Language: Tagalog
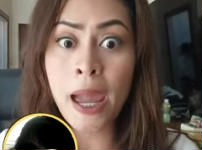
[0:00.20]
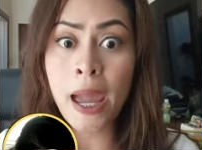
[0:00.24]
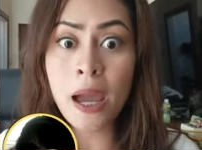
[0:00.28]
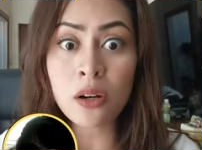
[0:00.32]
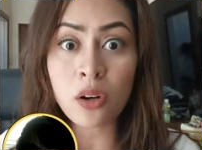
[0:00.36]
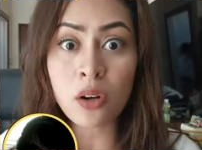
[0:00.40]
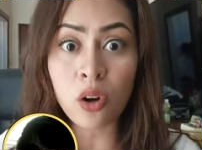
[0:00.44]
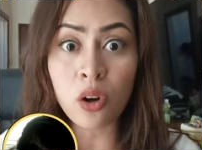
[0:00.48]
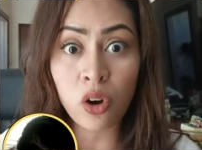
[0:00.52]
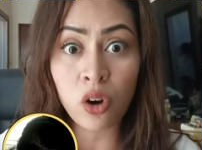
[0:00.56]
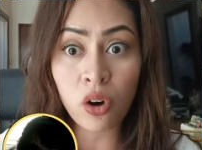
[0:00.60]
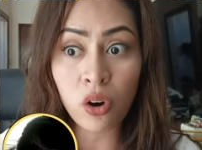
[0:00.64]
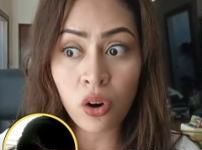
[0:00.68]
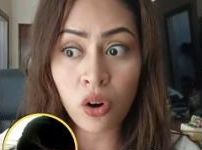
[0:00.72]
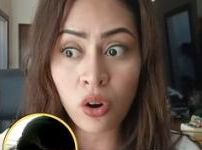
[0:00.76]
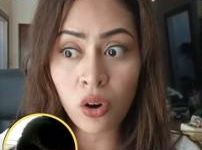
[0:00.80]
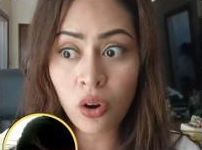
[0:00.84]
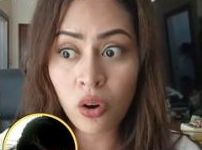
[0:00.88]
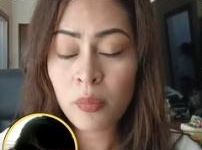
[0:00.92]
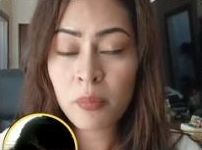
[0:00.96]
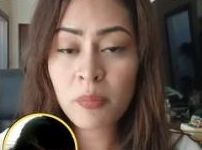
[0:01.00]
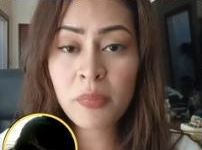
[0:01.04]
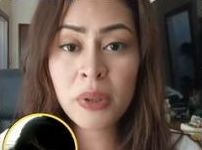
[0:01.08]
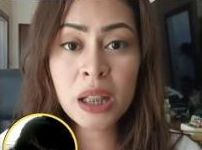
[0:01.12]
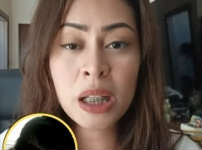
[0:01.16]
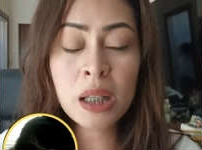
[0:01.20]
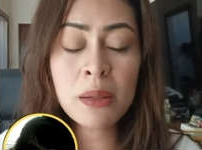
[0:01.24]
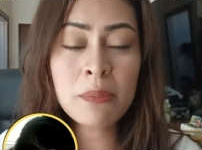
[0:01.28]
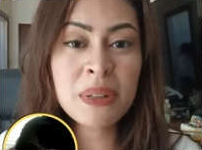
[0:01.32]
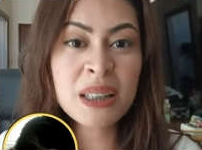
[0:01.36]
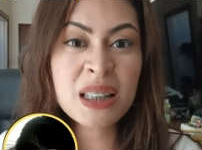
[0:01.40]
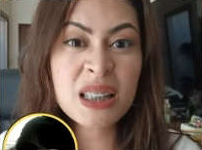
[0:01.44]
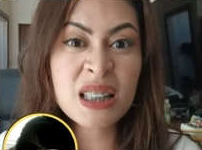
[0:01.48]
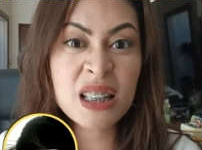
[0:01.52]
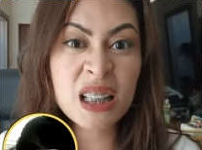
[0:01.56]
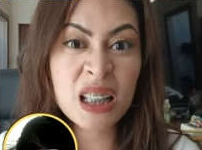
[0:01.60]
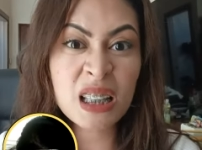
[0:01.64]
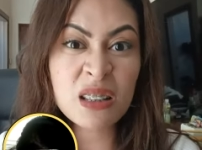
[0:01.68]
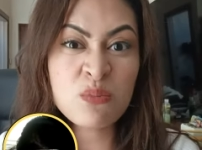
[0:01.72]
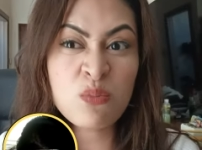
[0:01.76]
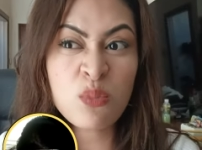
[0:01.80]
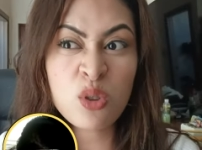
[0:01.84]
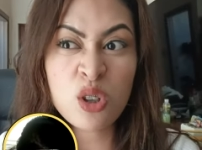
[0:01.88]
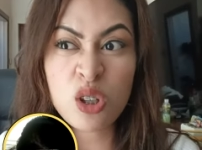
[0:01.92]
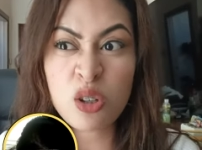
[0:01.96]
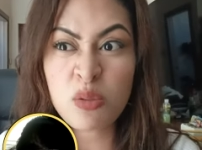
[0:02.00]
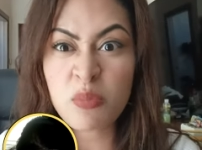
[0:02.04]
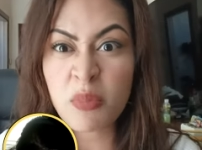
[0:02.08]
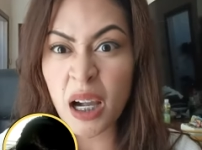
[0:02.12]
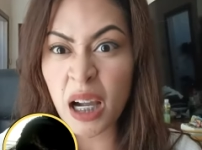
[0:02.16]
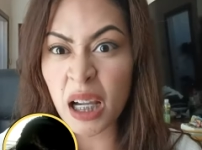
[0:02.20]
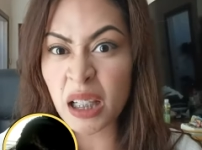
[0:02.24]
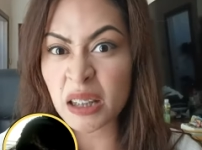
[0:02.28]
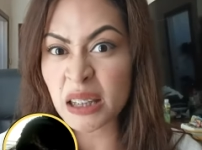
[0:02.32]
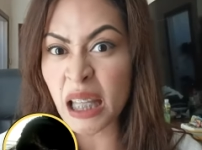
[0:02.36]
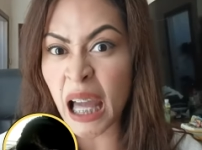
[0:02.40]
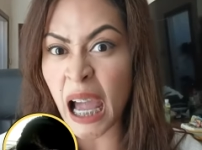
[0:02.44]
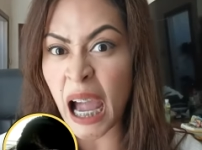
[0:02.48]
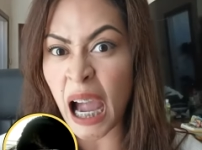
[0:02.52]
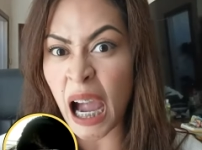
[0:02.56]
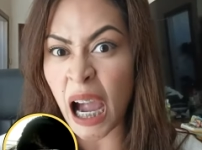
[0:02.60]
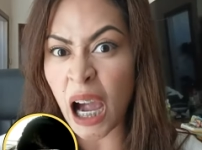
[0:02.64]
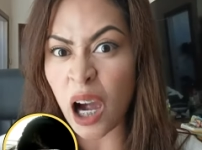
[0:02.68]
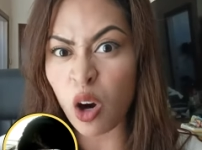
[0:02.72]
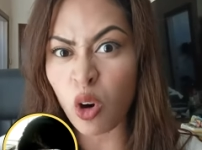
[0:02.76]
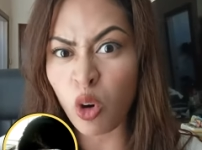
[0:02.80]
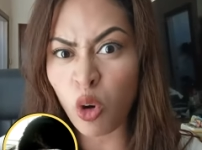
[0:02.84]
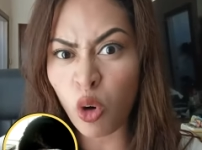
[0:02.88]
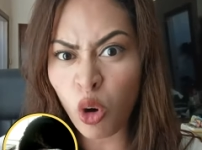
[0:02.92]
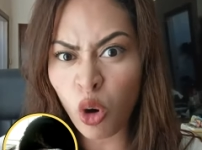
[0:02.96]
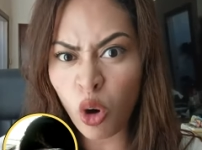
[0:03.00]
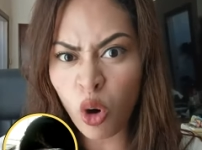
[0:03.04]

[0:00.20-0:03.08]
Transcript: Pero, minimislead mo yung mga tao.